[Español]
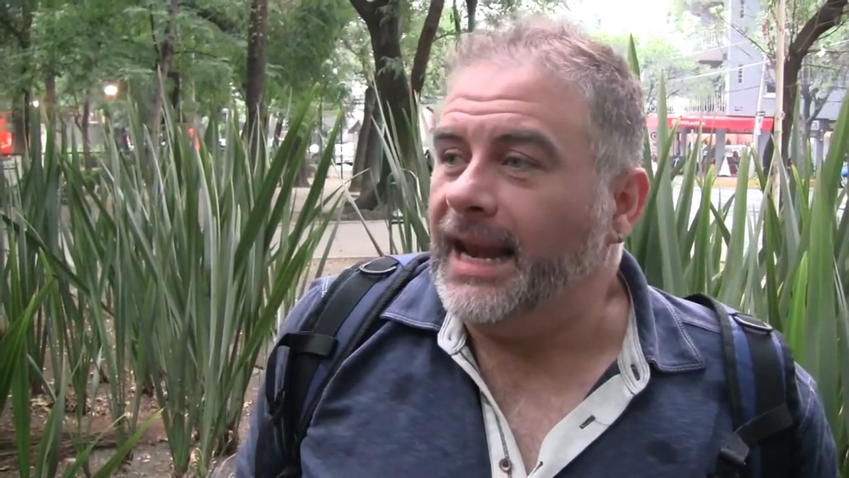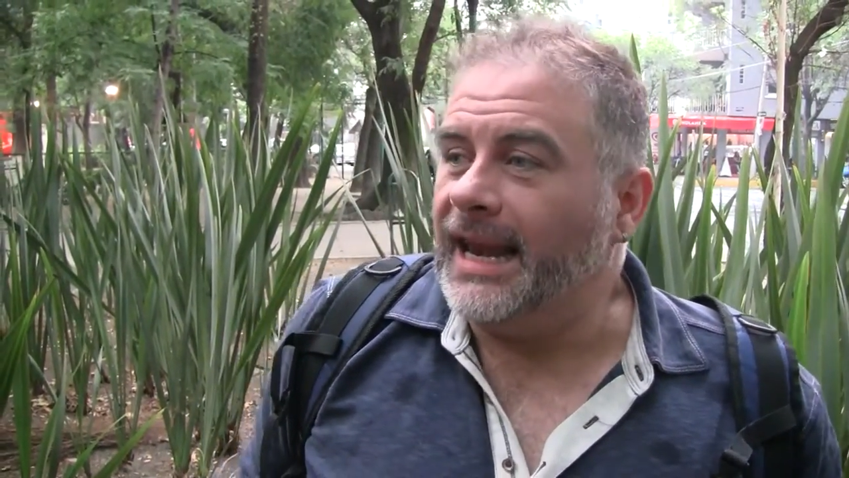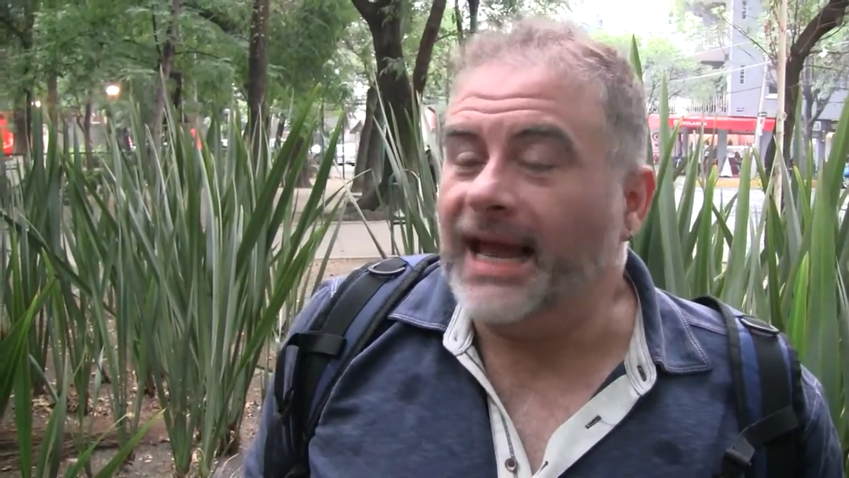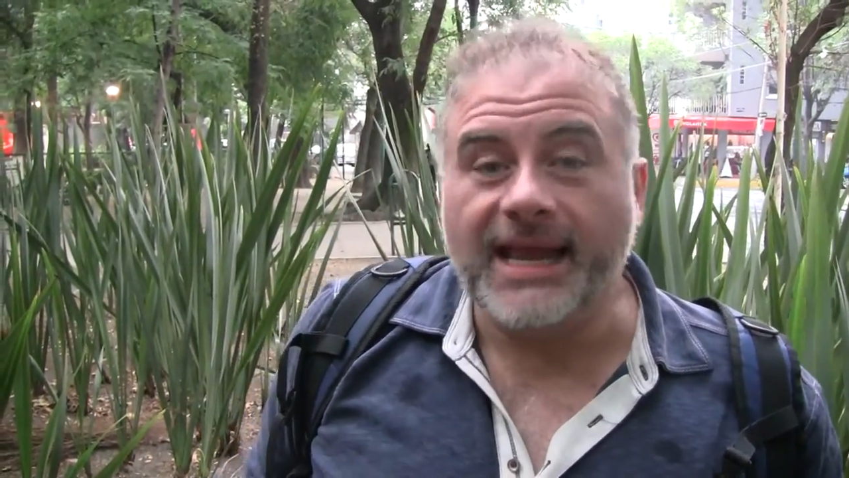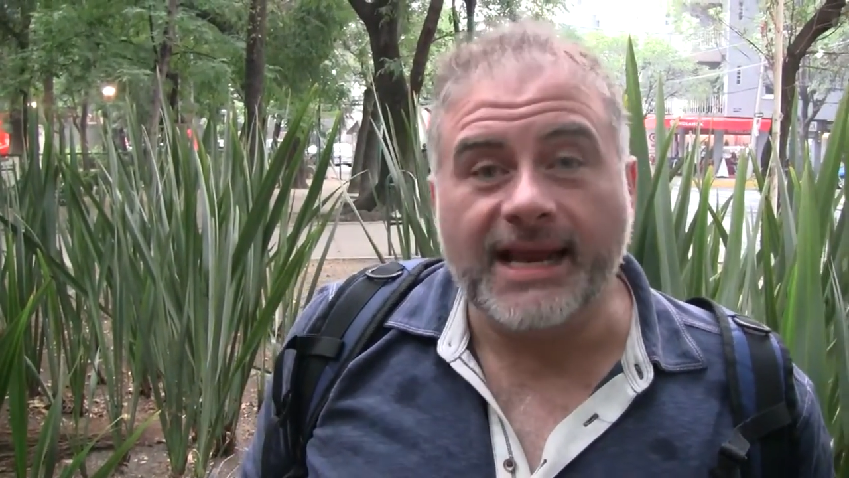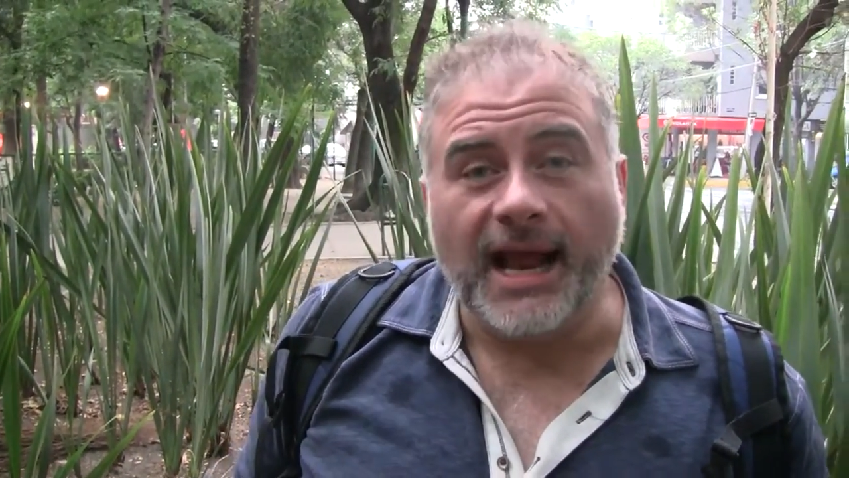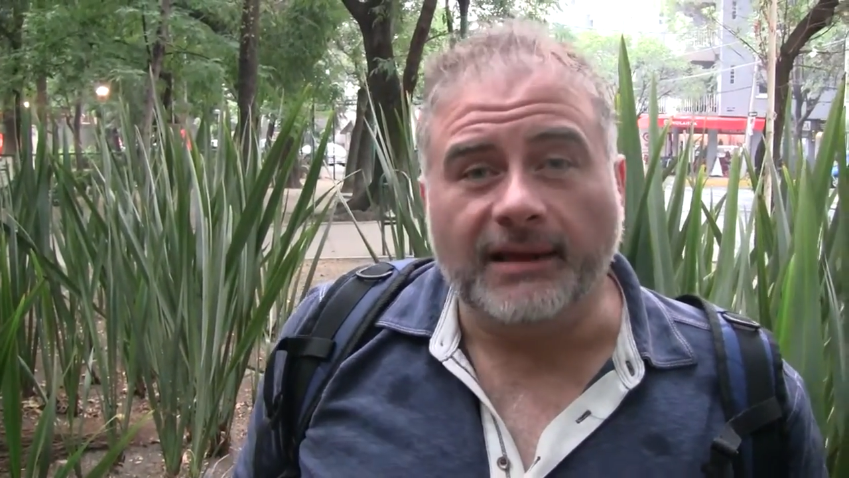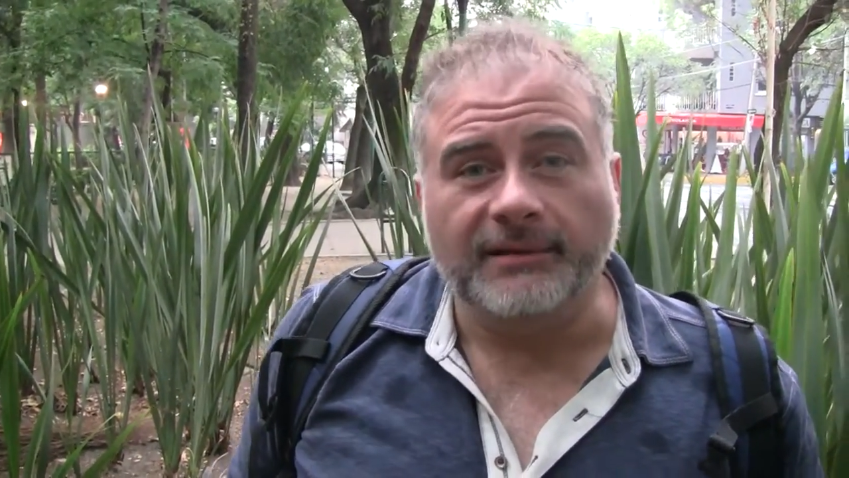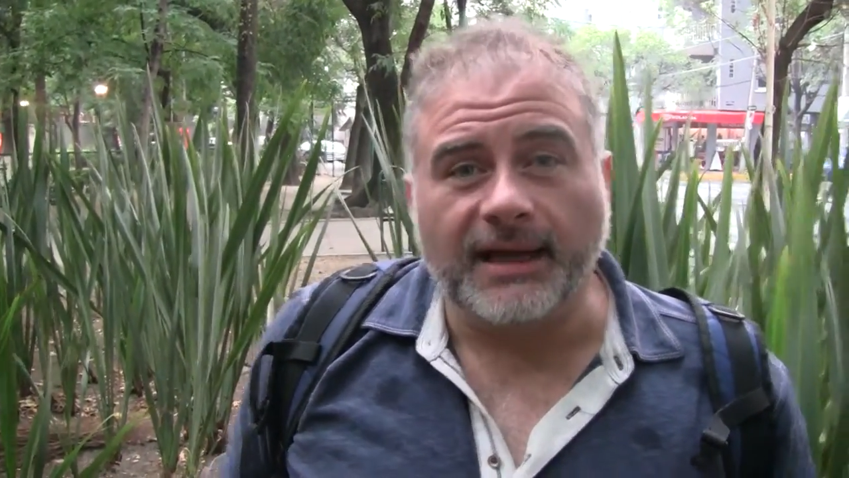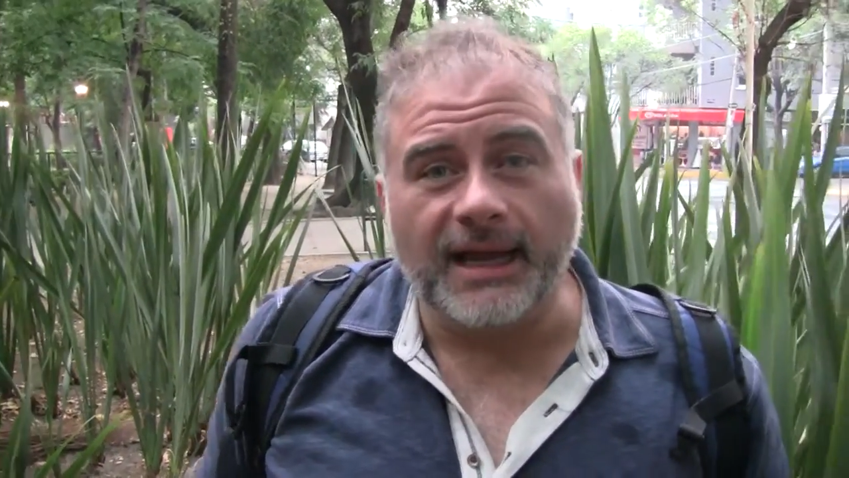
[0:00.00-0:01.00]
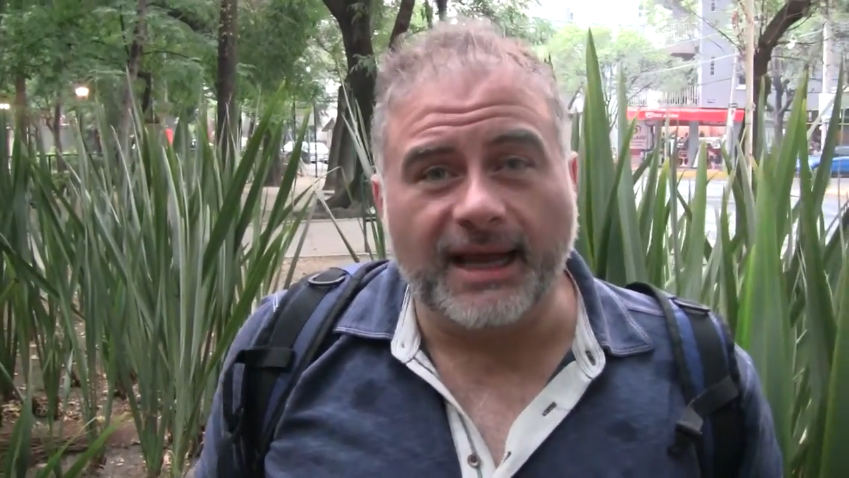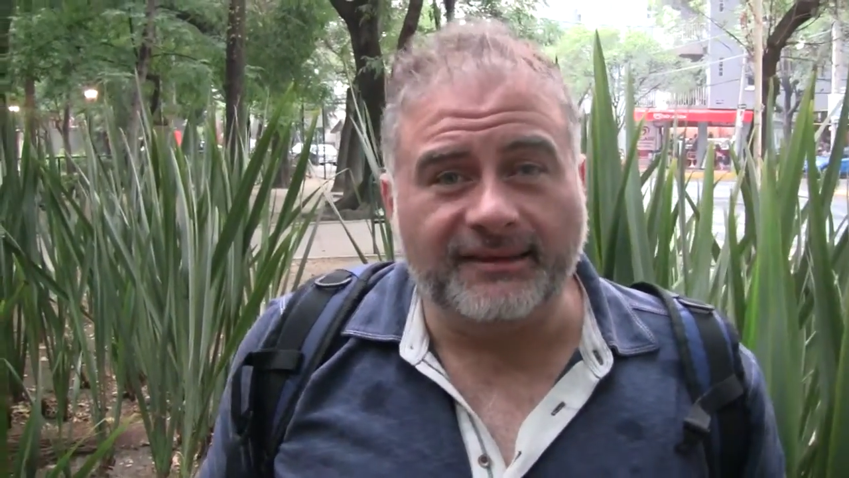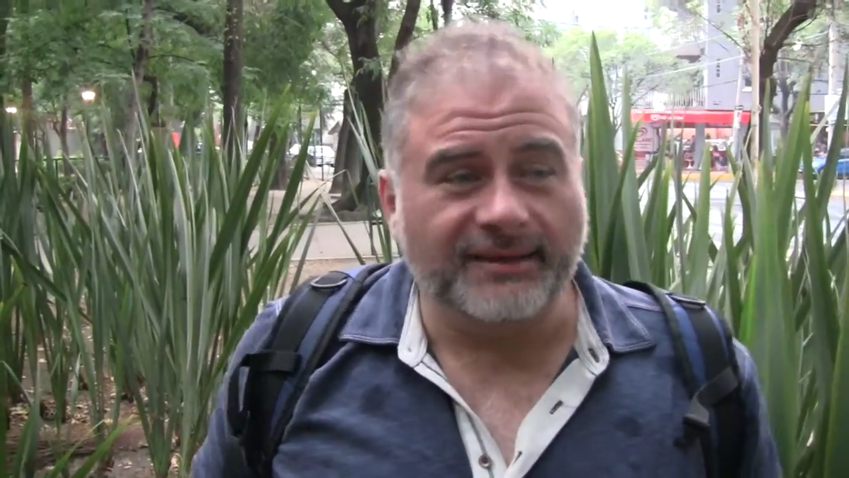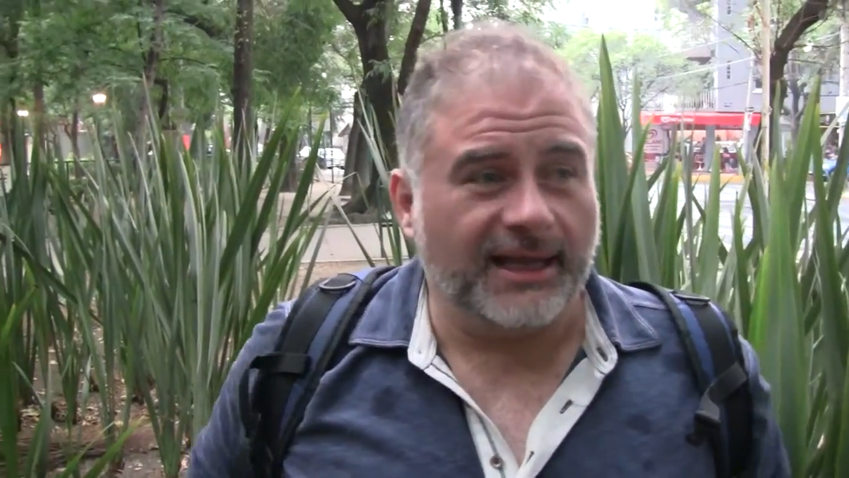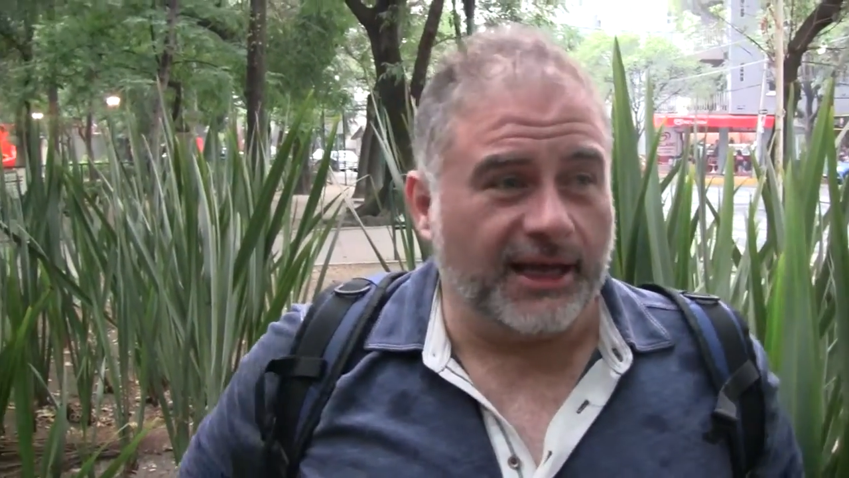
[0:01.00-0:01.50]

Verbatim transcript: La ira, este